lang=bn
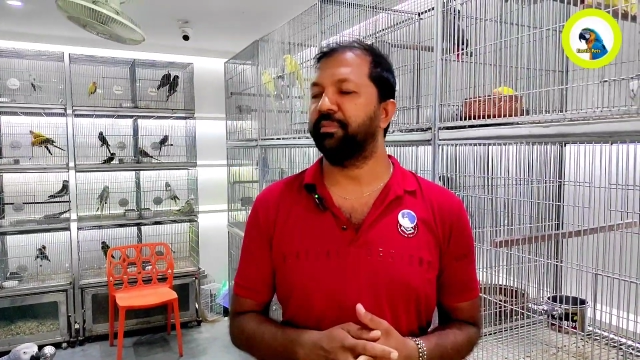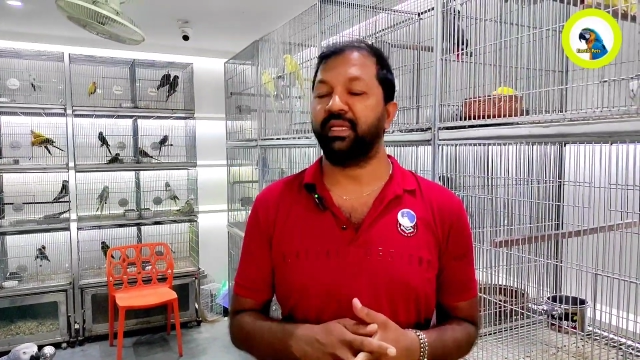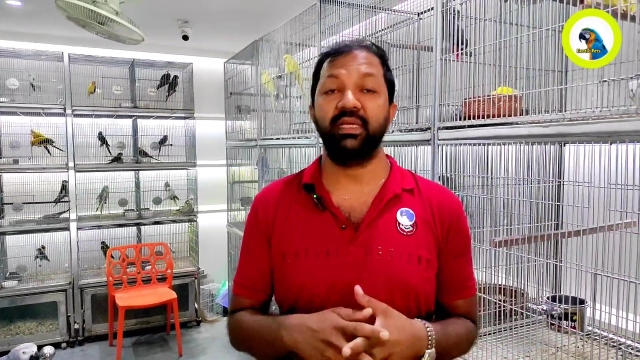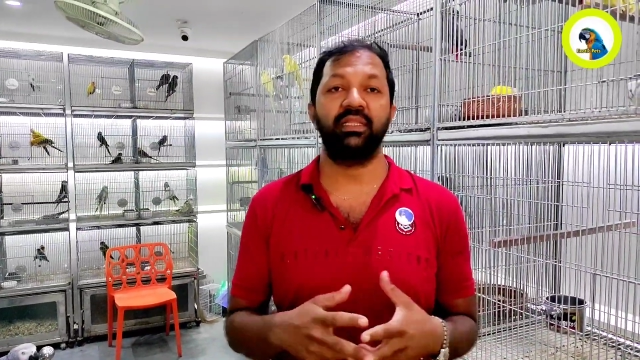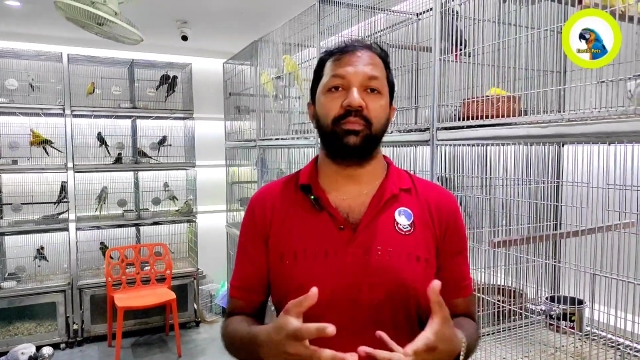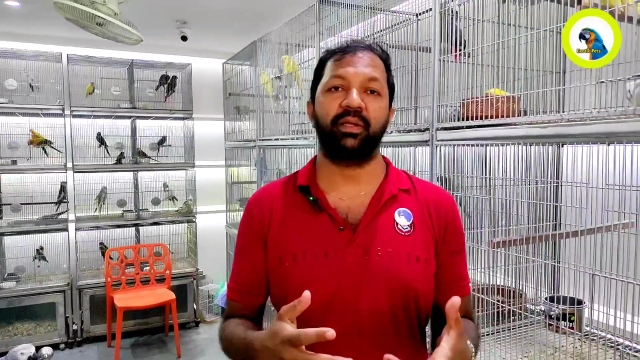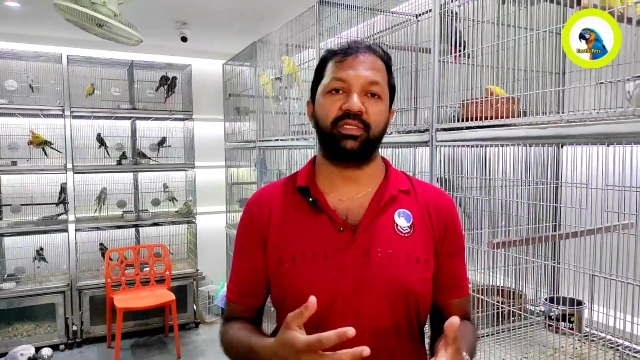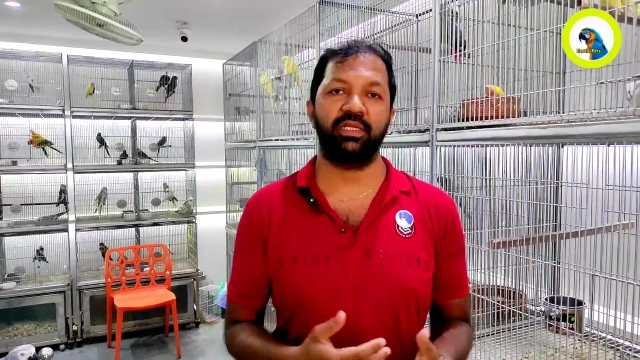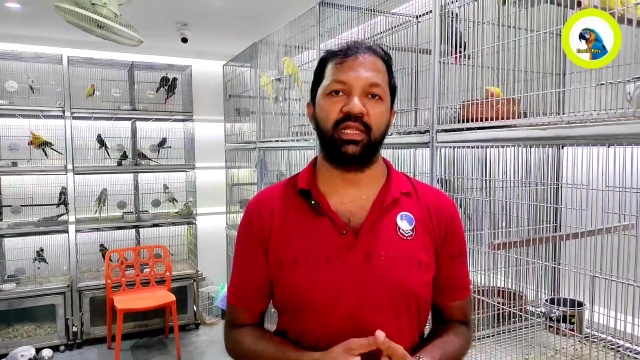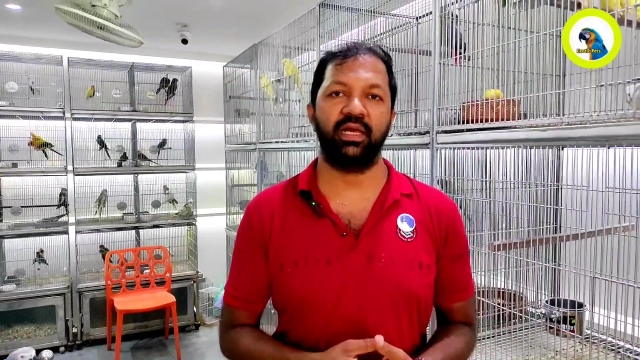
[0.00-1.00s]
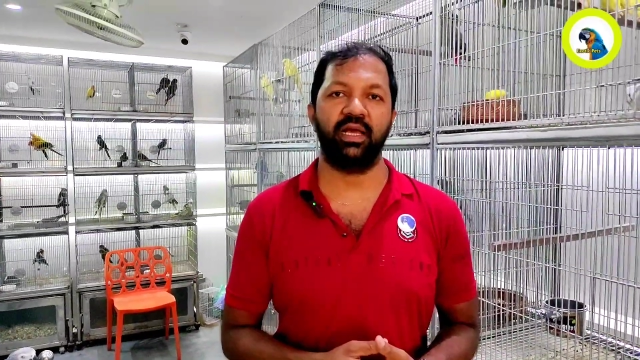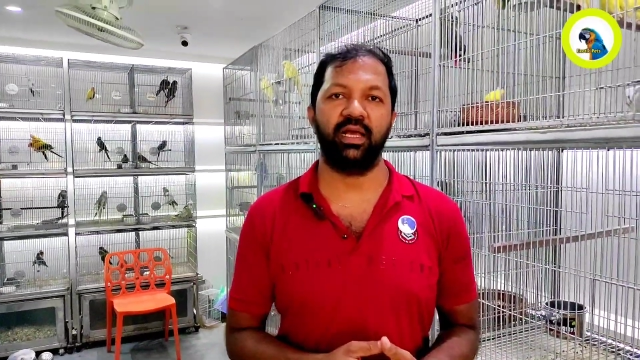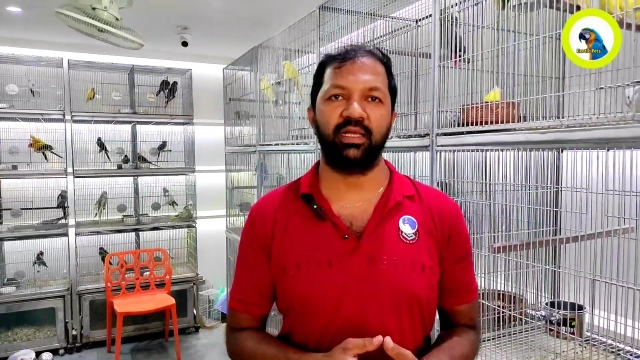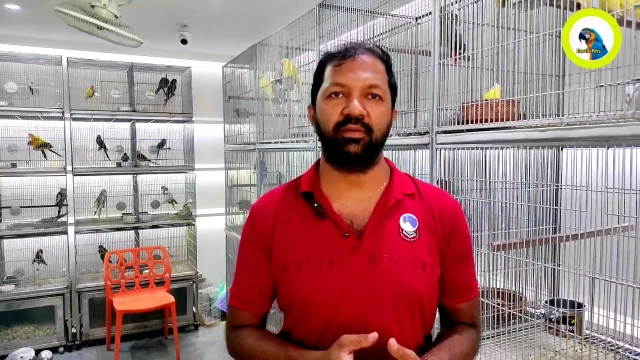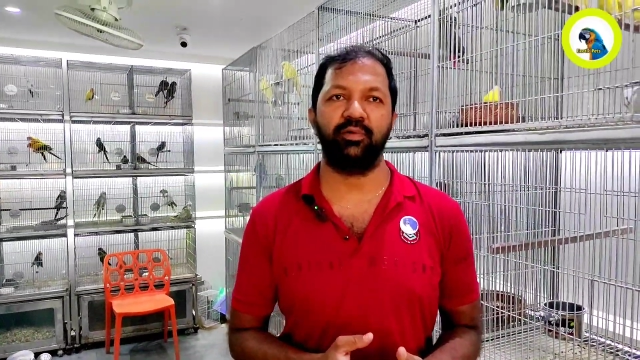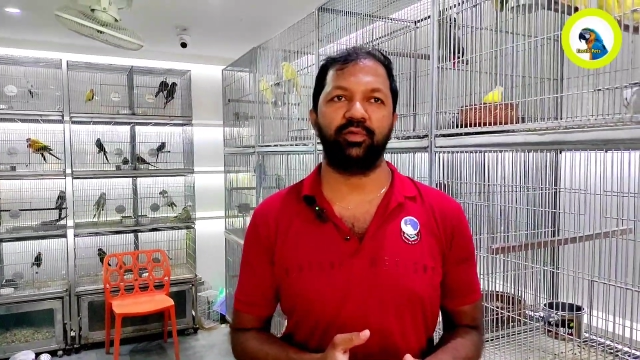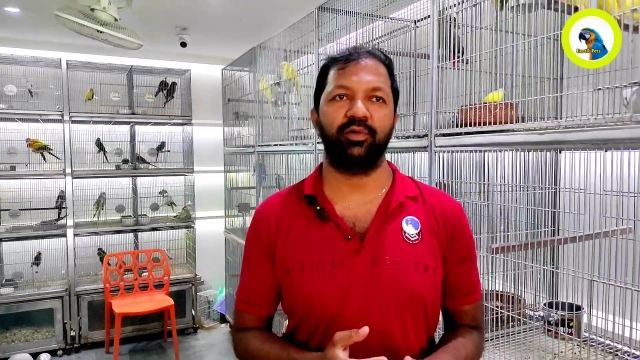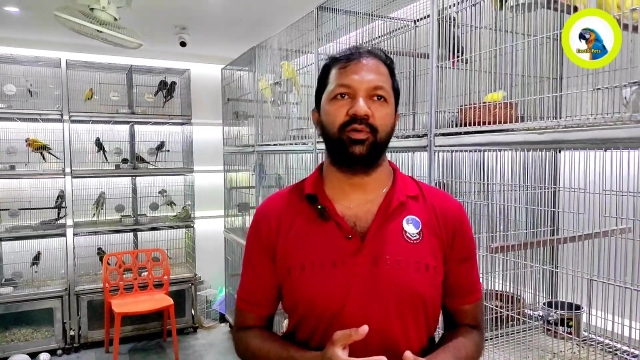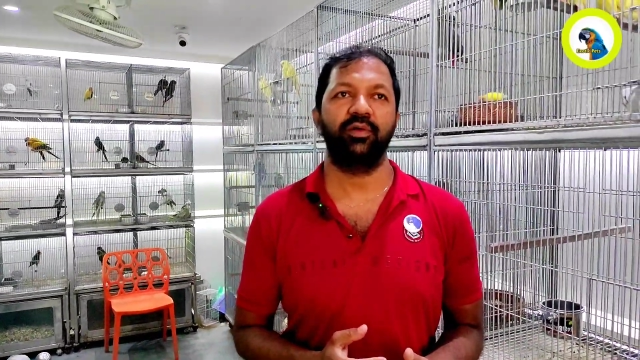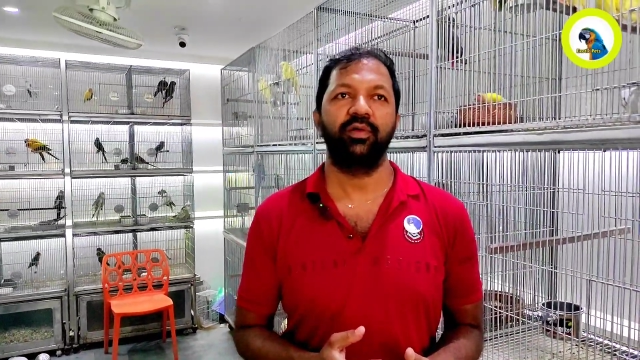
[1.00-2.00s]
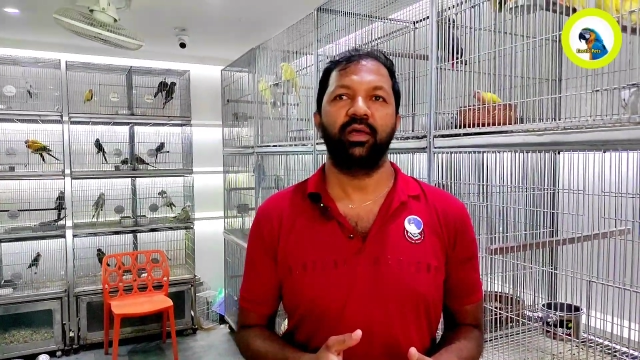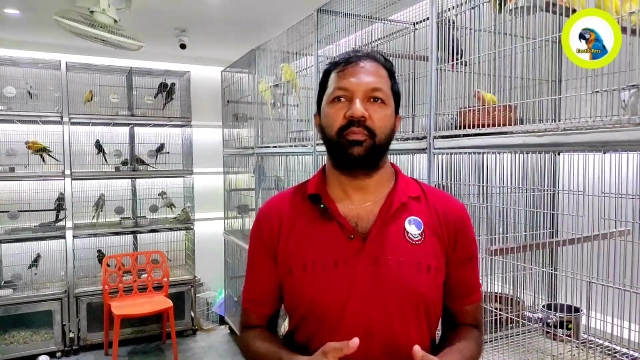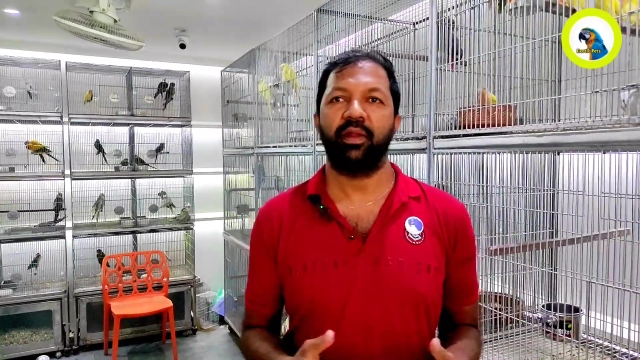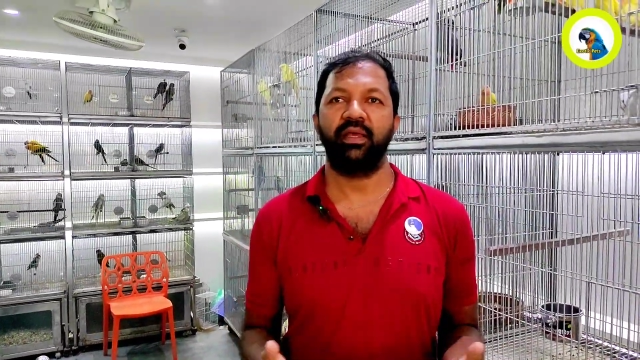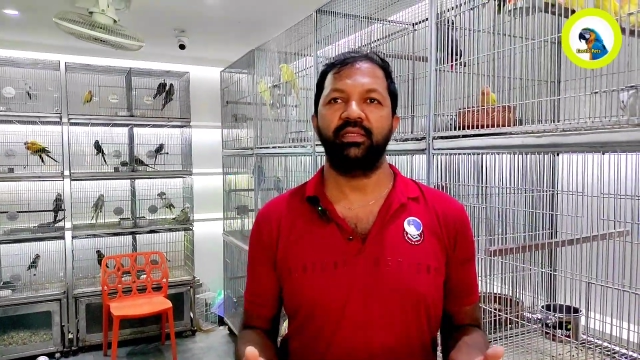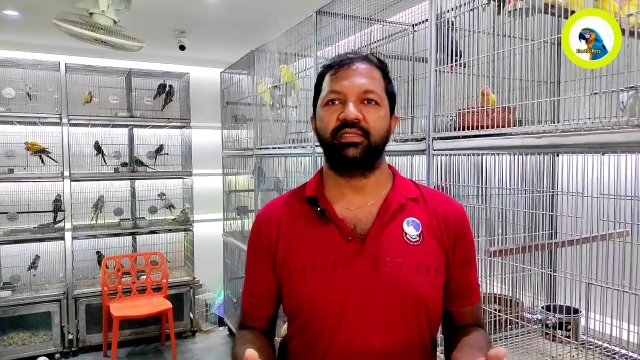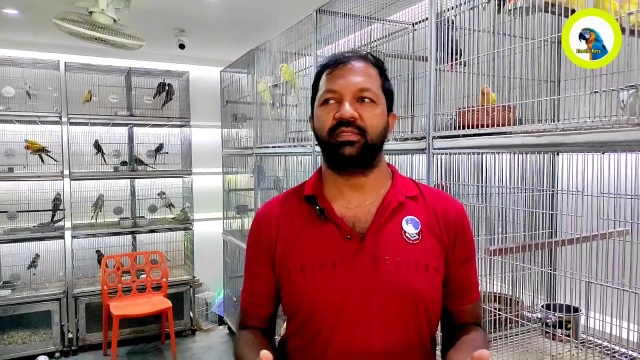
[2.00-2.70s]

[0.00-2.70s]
আমরা কিনতে পারছি না আগের মতো প্রায়